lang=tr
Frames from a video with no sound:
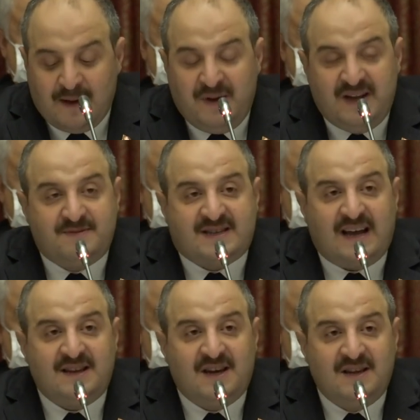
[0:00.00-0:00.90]

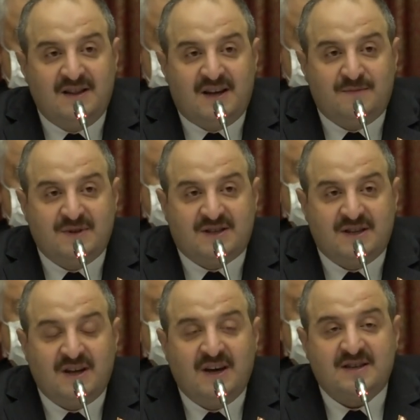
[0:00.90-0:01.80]
Bilimsel
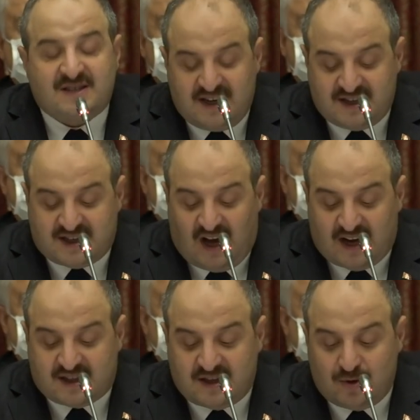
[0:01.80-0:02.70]
yayınlarımızın sayısı
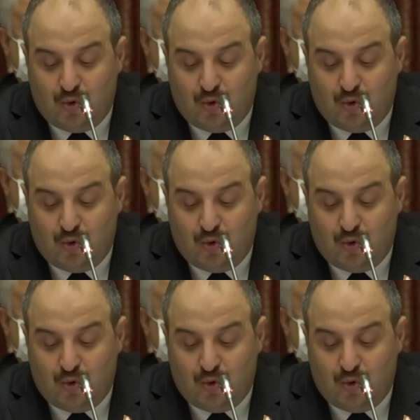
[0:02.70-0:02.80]
arttı.